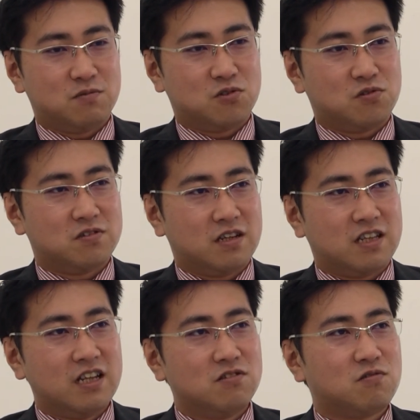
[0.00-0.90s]
そこには
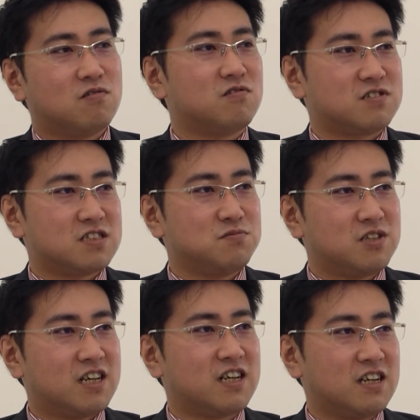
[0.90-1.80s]
何の志も
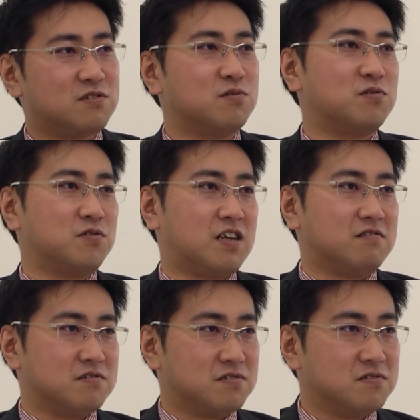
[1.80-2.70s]
ないからそういうことにな
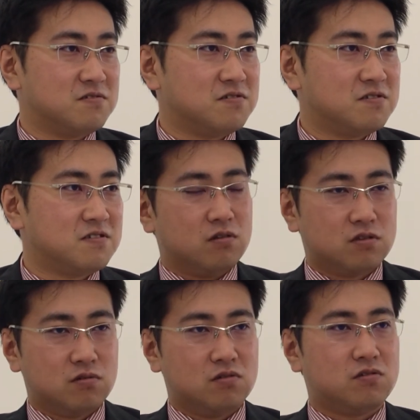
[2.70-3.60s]
るんですよ、うんうんうん、
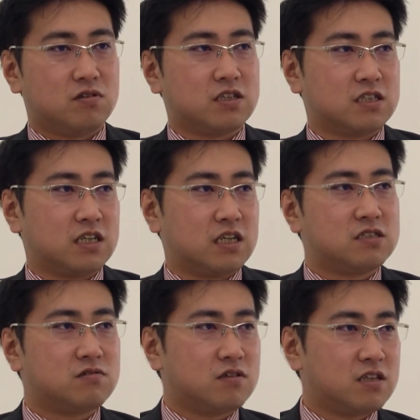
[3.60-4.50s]
その人たちが成
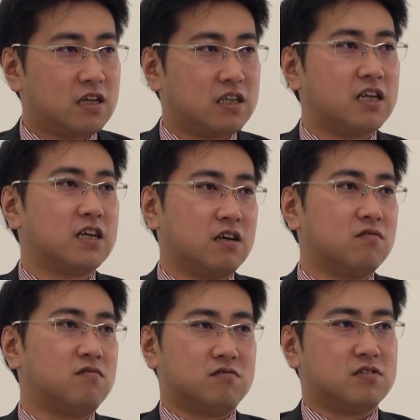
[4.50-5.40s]
し遂げたい何かの
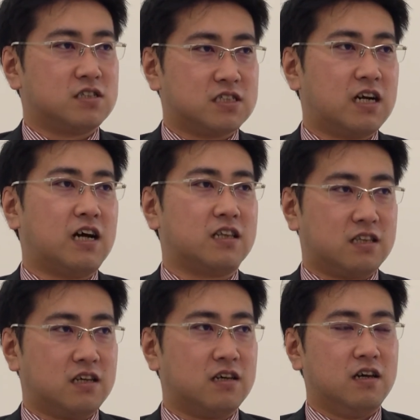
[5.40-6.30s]
志があっ
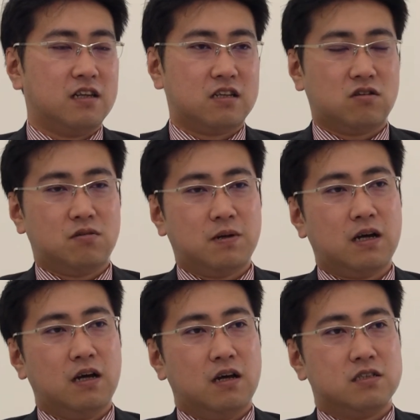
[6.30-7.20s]
て、うんうん、例え
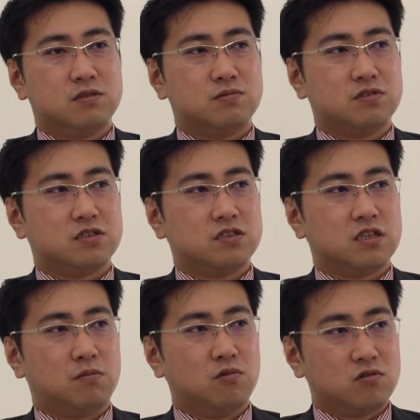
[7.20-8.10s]
ば自分自身
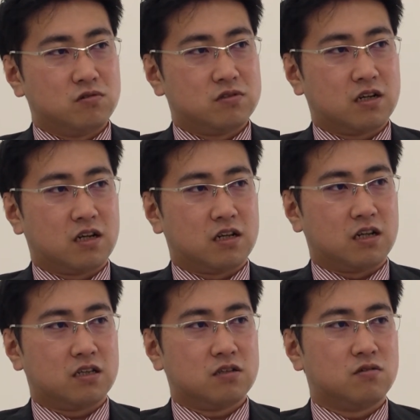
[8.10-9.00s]
がもっと豊かに
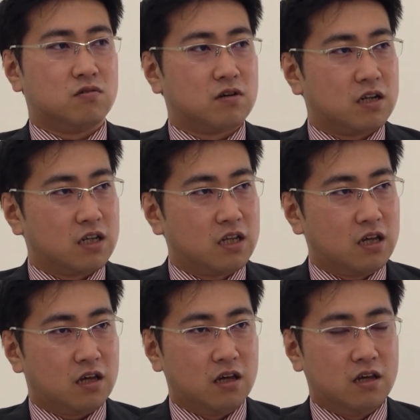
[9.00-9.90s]
なったそのお金で、
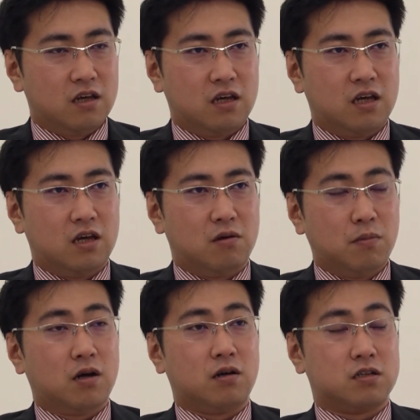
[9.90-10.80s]
うん、えー、
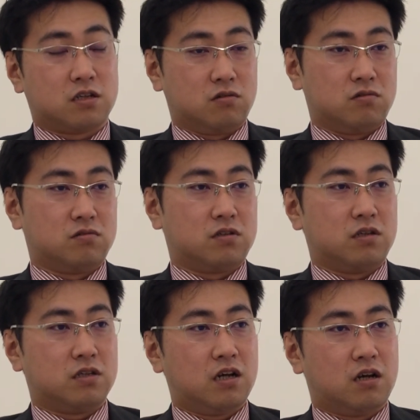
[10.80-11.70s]
まあ、先ほど言ってい
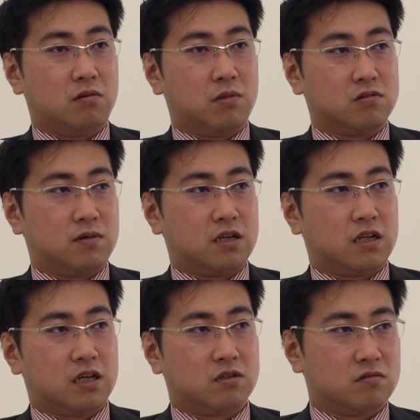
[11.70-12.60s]
た恵まれ
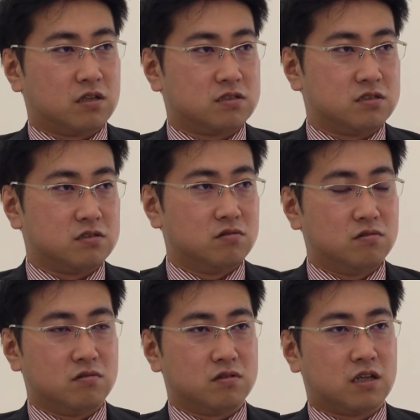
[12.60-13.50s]
ない人たち
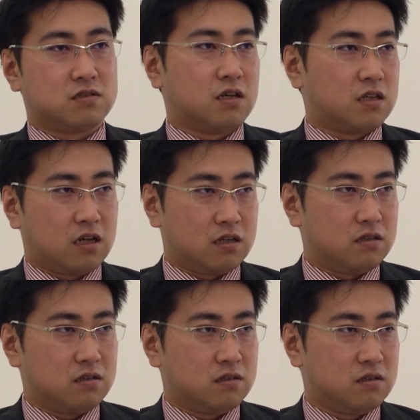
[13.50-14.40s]
を助けたい
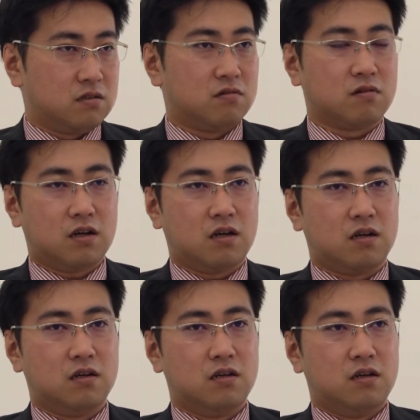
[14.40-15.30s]
とか、
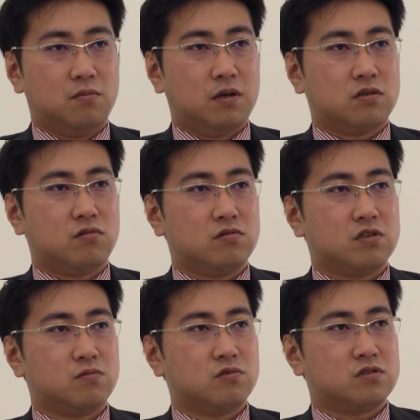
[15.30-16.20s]
まあ、そういう
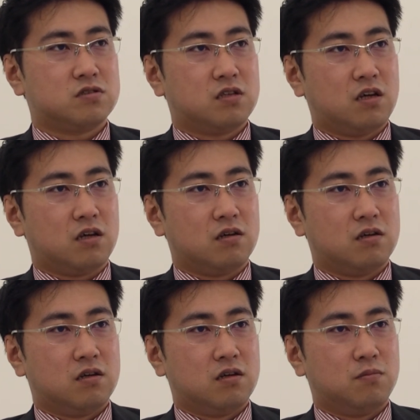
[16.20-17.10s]
気持ちって、
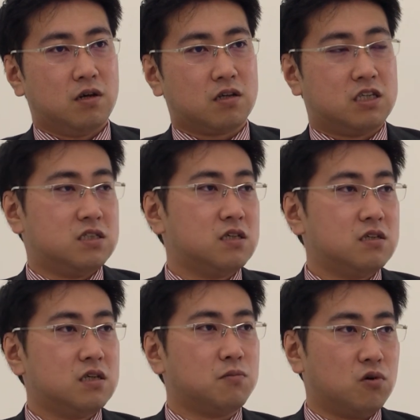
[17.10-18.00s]
まあ、偽
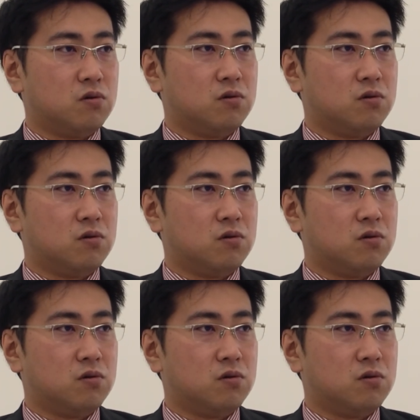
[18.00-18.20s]
善でも